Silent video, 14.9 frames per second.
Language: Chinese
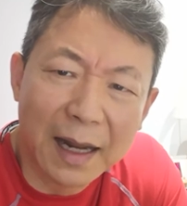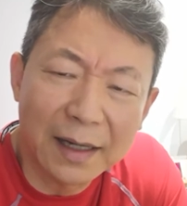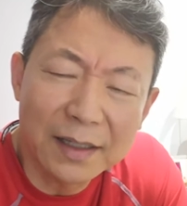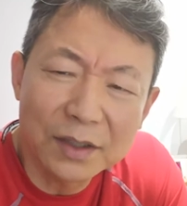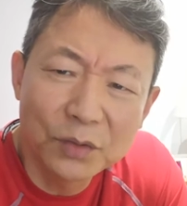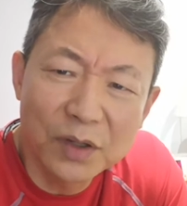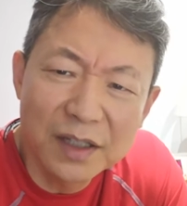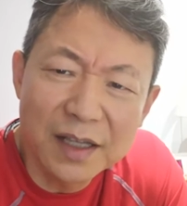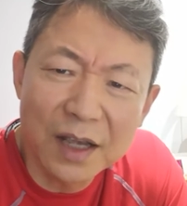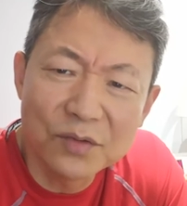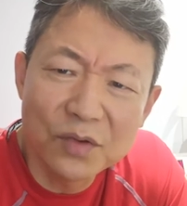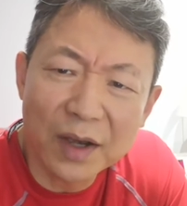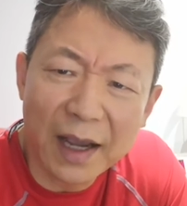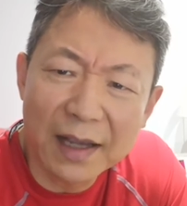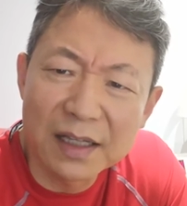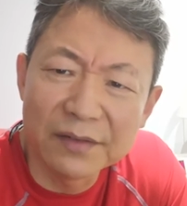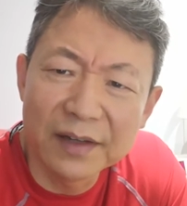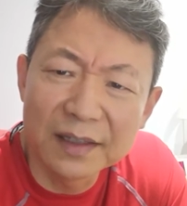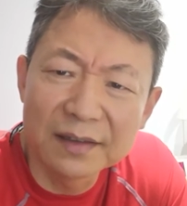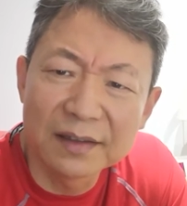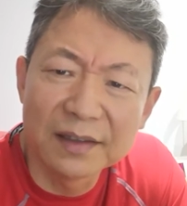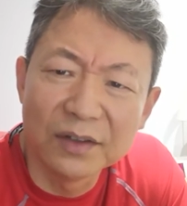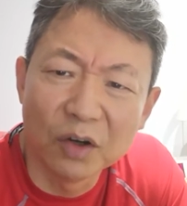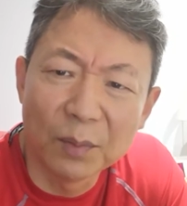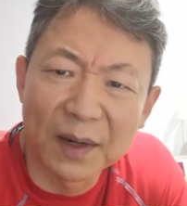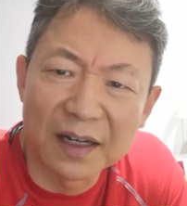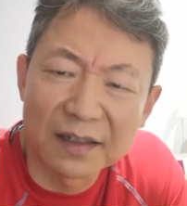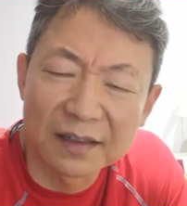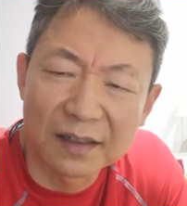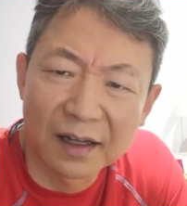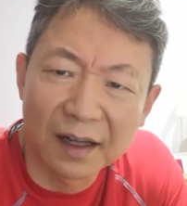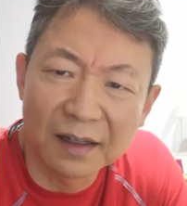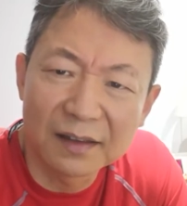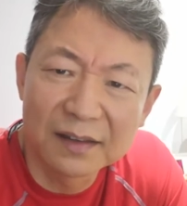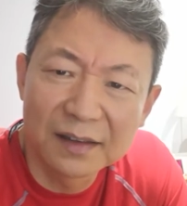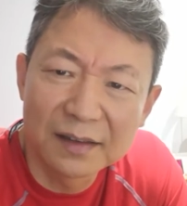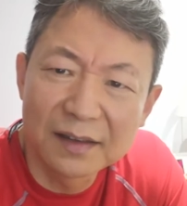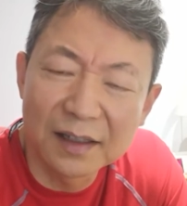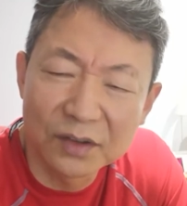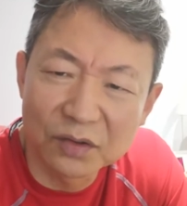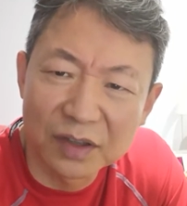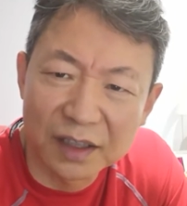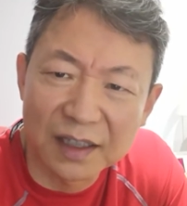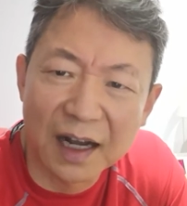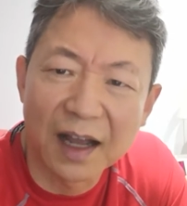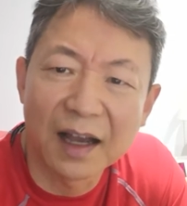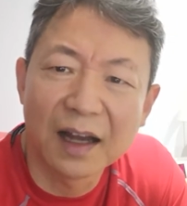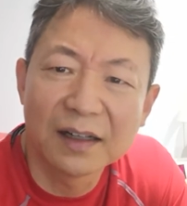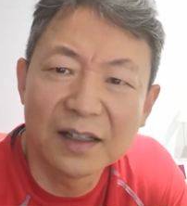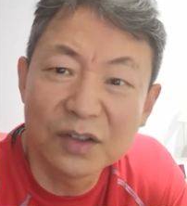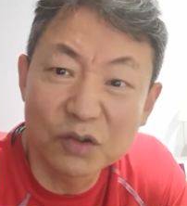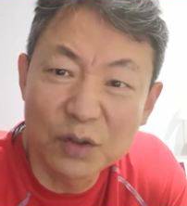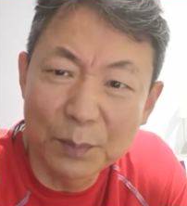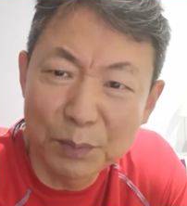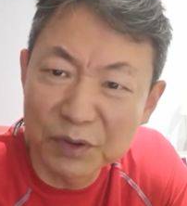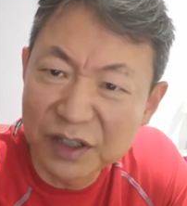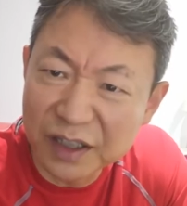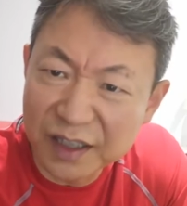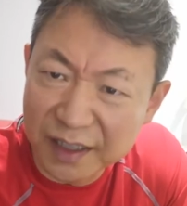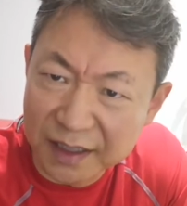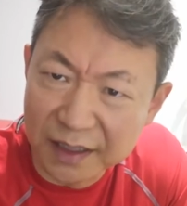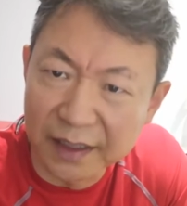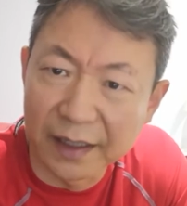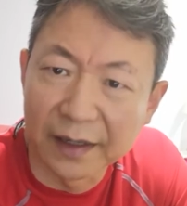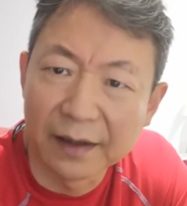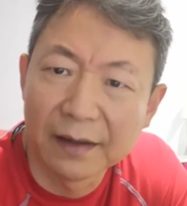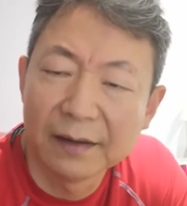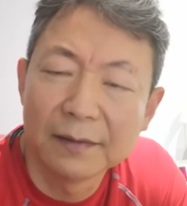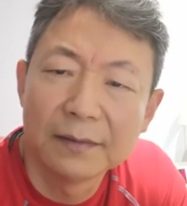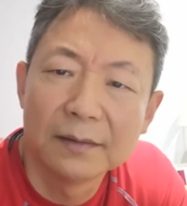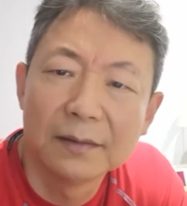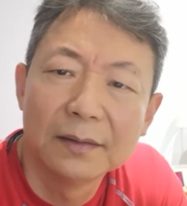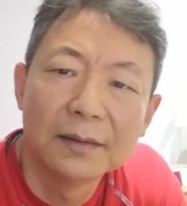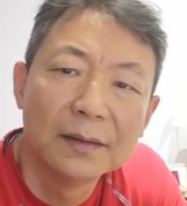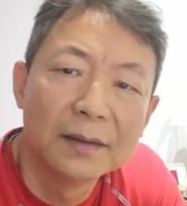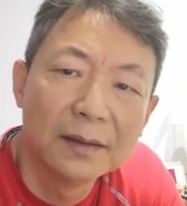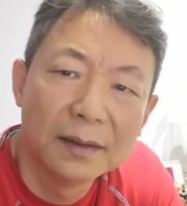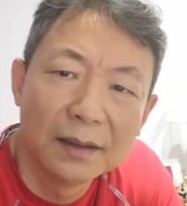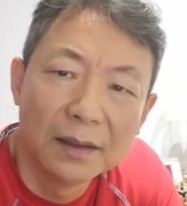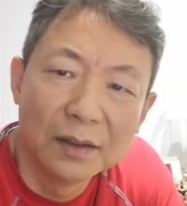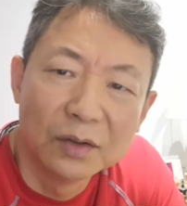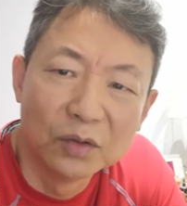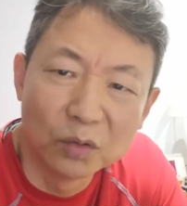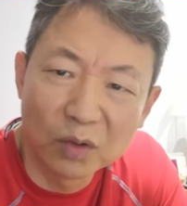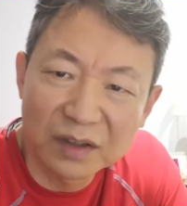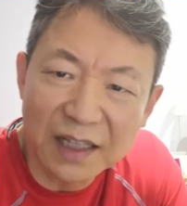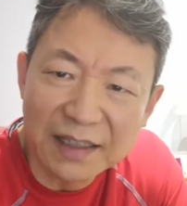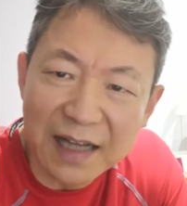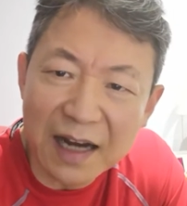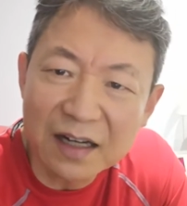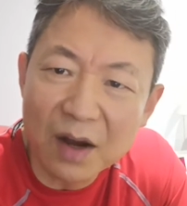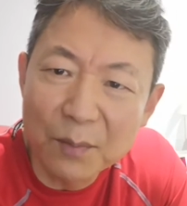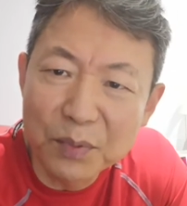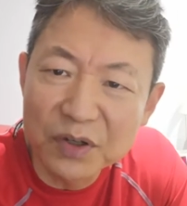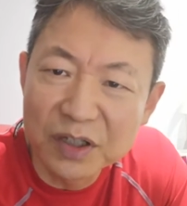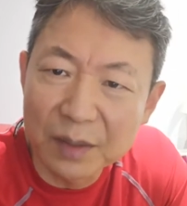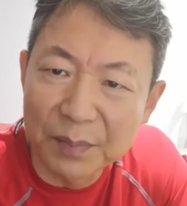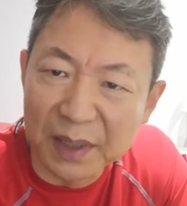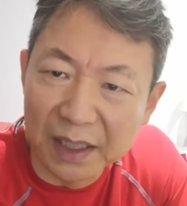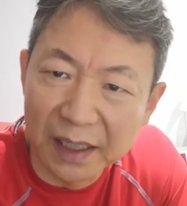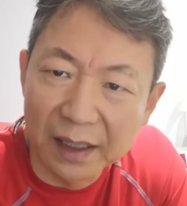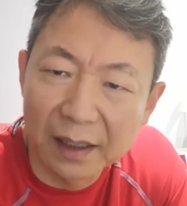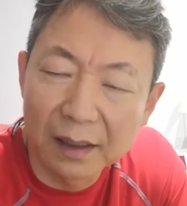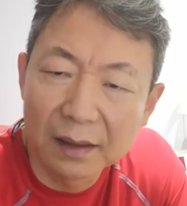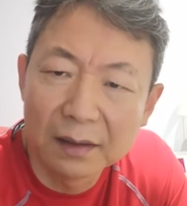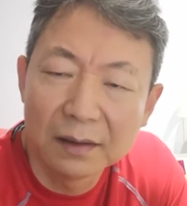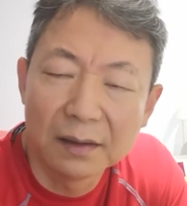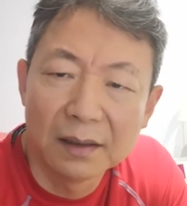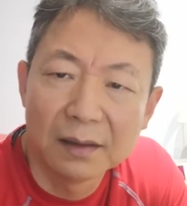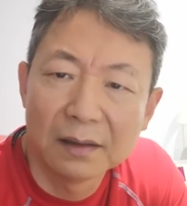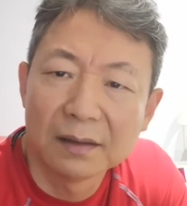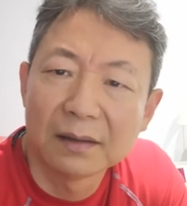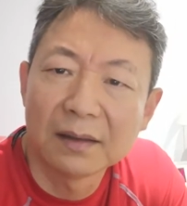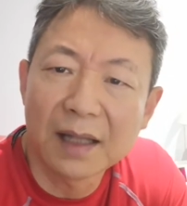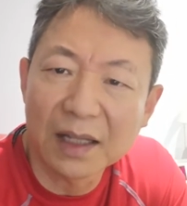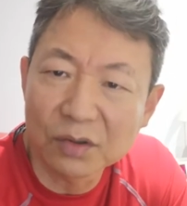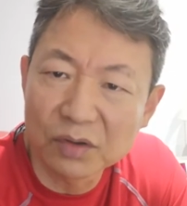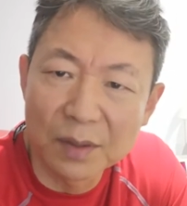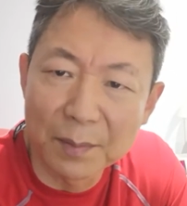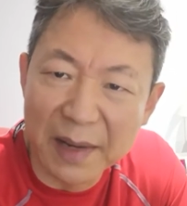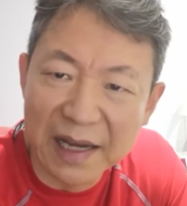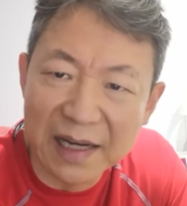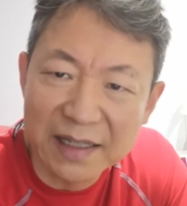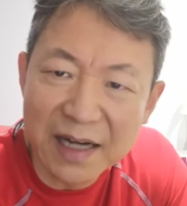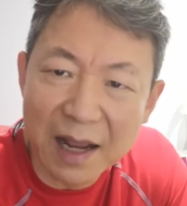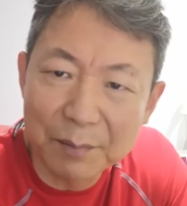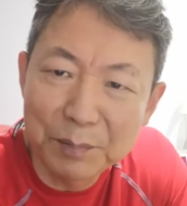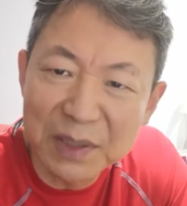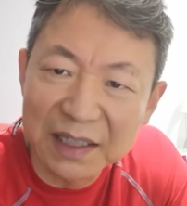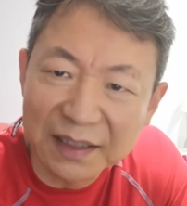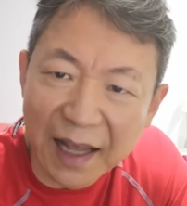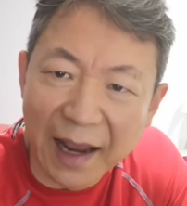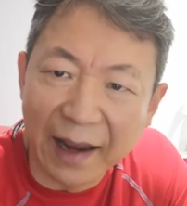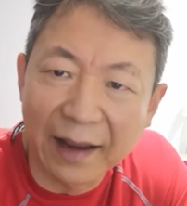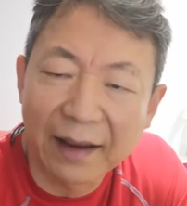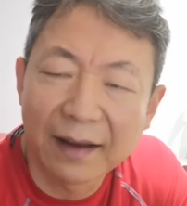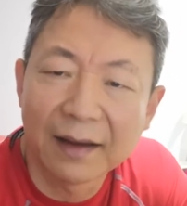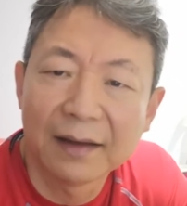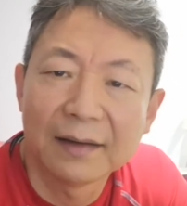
打了一群业余，还以为自己有本事了，这就是啥呀？这就是不知己。如果再加上不知彼，那就是每战必败。